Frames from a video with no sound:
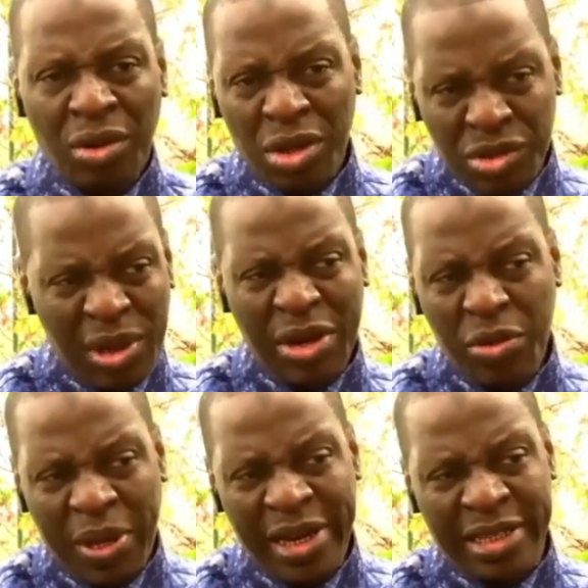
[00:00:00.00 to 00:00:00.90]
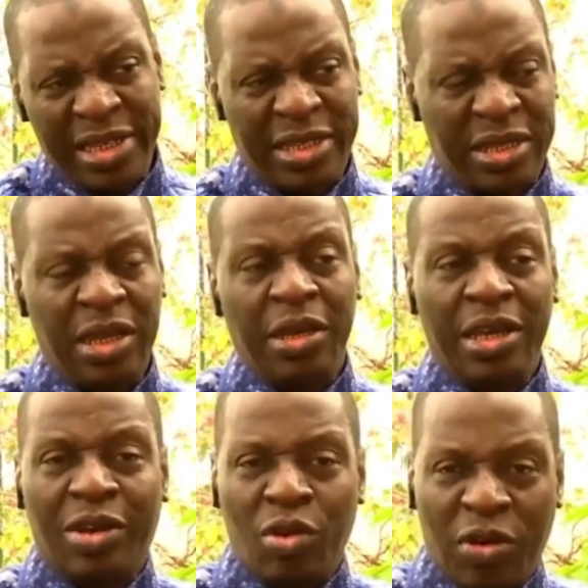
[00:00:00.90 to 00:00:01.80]
lorsque la demande existe
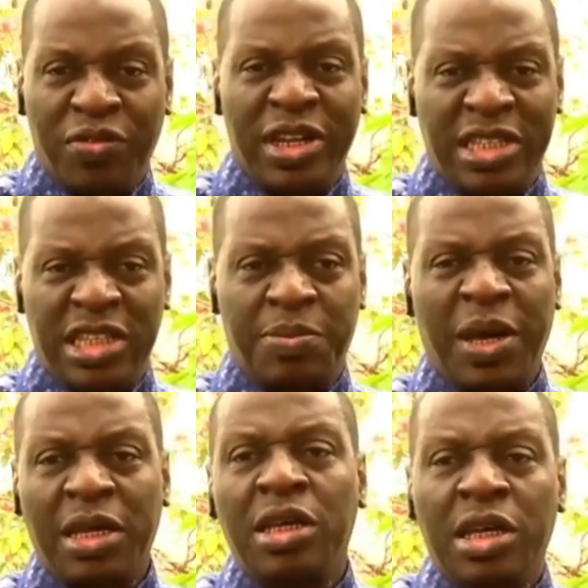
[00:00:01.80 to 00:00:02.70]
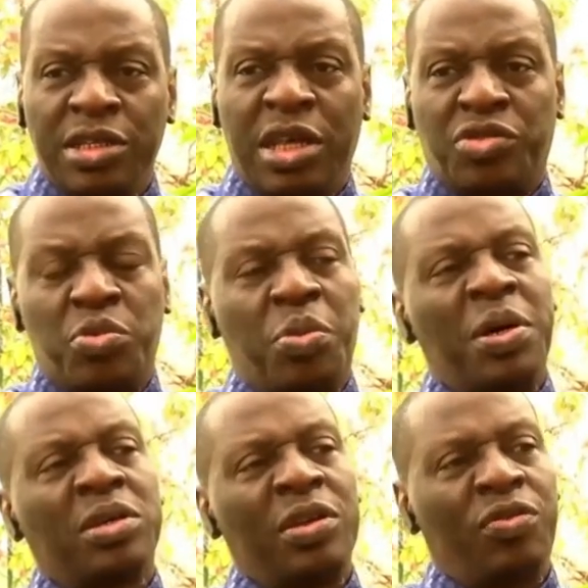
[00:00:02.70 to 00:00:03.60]
et que l'offre n'existe pas, c'est en ce
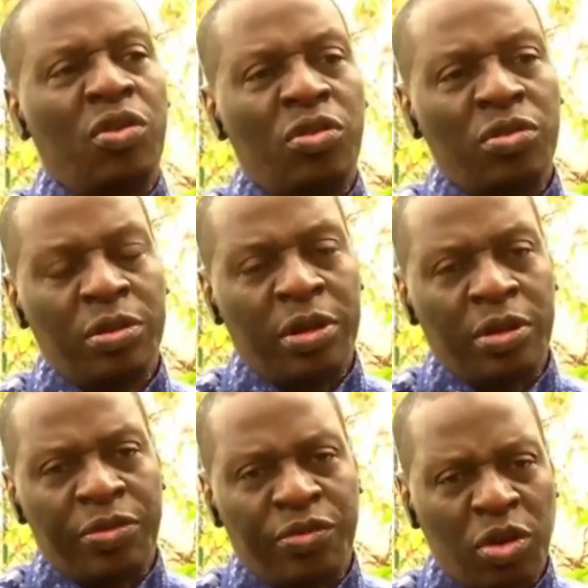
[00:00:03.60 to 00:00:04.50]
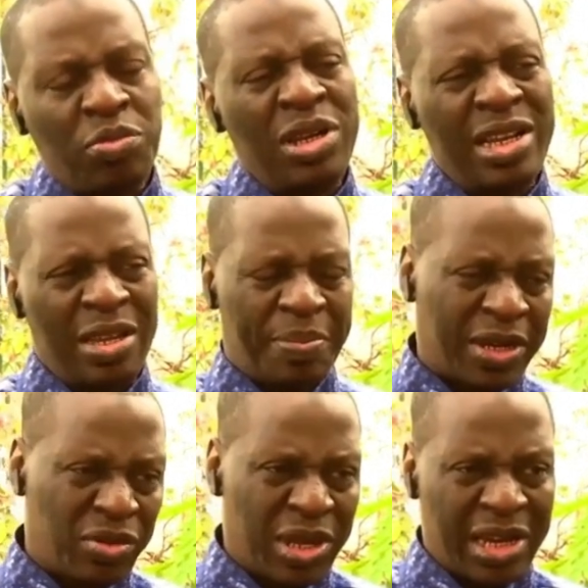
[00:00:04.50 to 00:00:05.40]
moment qu'il faut formuler des
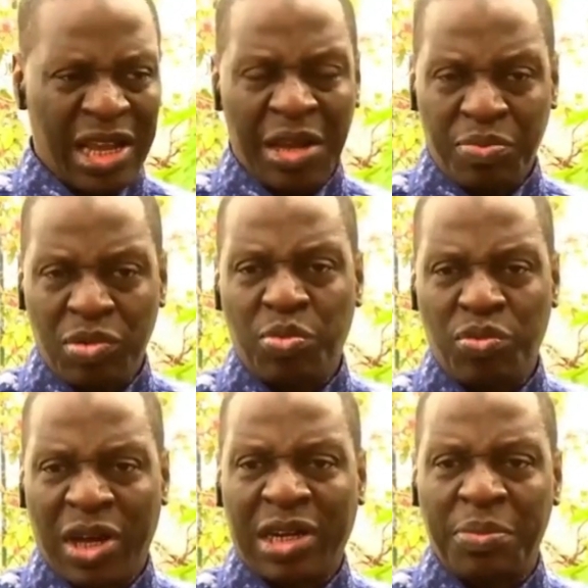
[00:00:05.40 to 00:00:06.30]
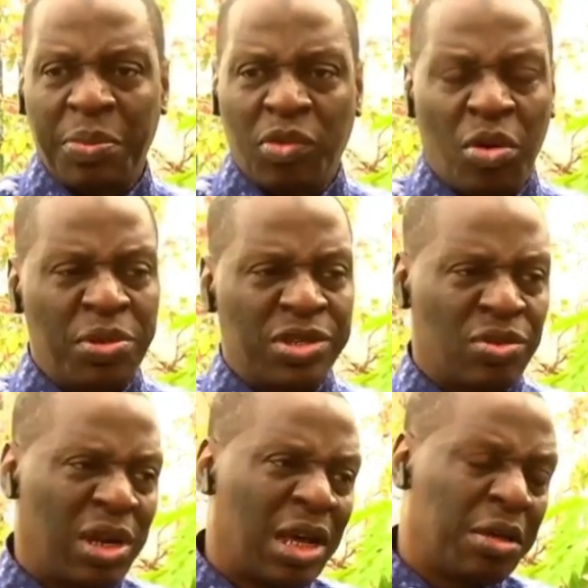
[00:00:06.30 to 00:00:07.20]
partenariats pour pouvoir quand même combler
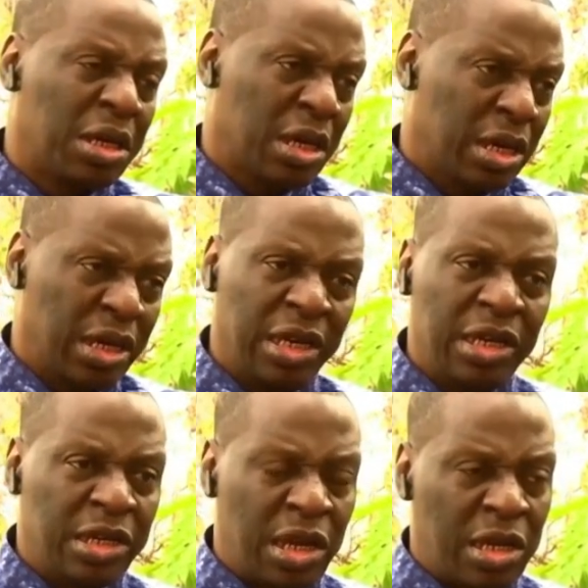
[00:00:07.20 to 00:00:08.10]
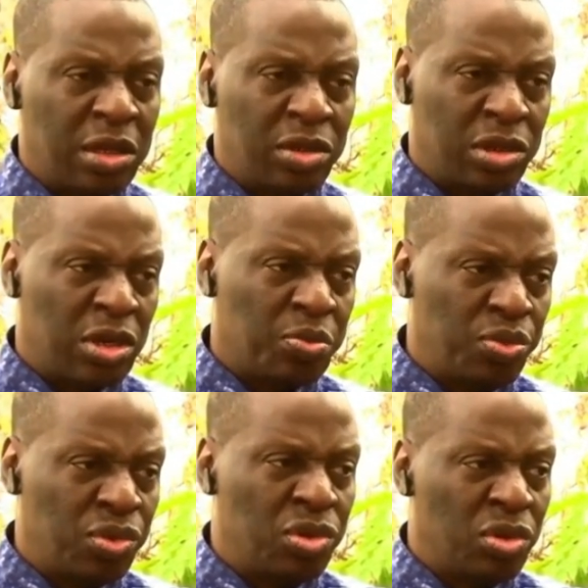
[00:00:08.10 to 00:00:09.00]
cela et dans un
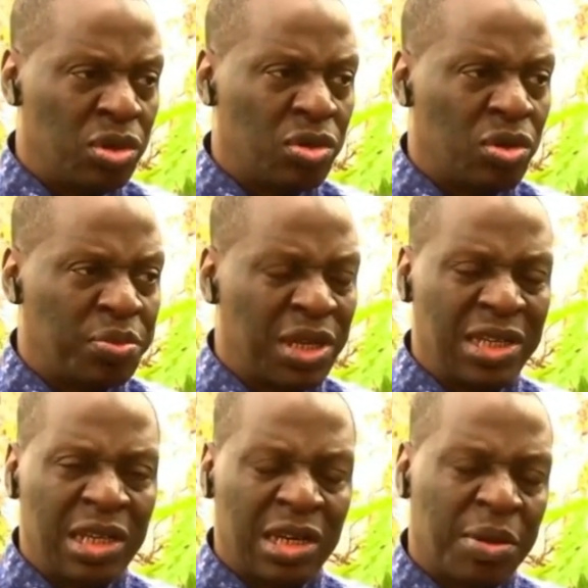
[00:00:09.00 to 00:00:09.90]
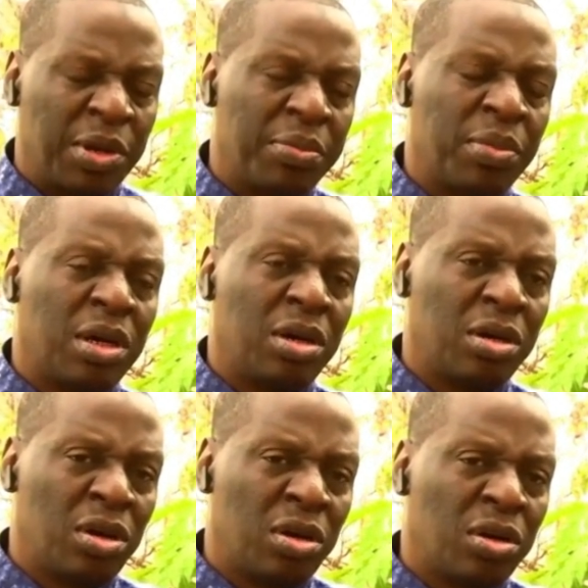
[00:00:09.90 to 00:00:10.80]
but d'obtenir quand même
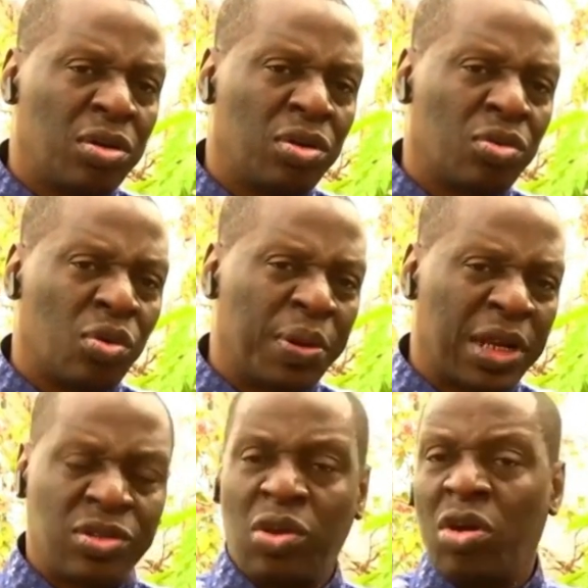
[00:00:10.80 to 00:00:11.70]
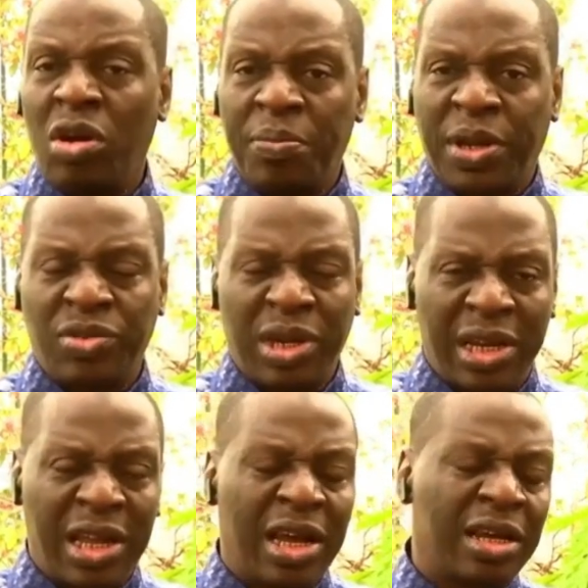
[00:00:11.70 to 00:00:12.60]
une coopération, un
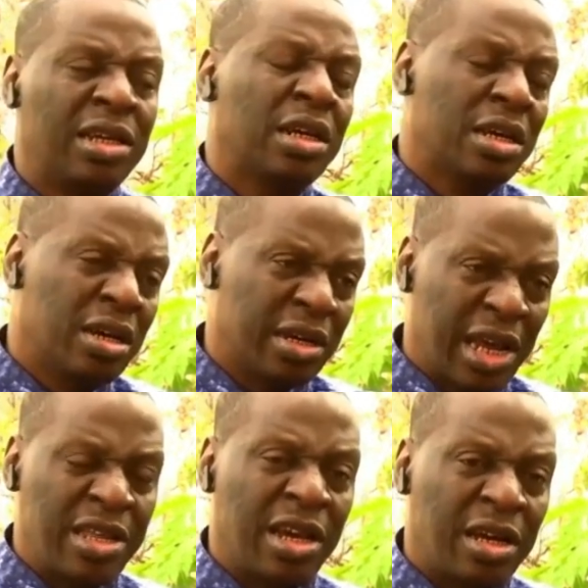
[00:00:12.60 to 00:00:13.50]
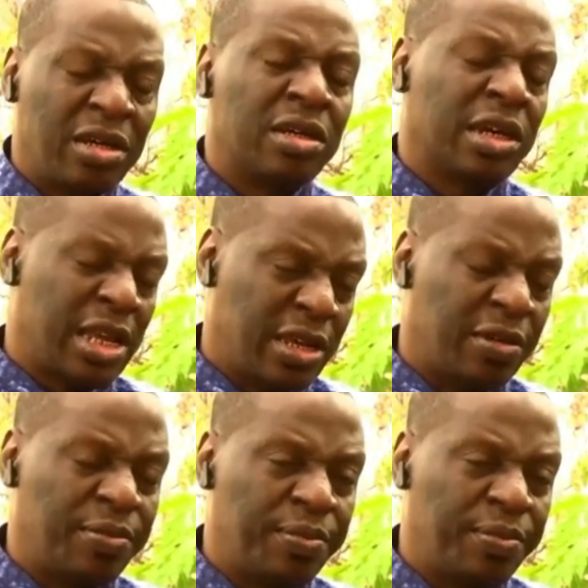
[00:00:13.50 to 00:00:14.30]
partenariat gagnant-gagnant.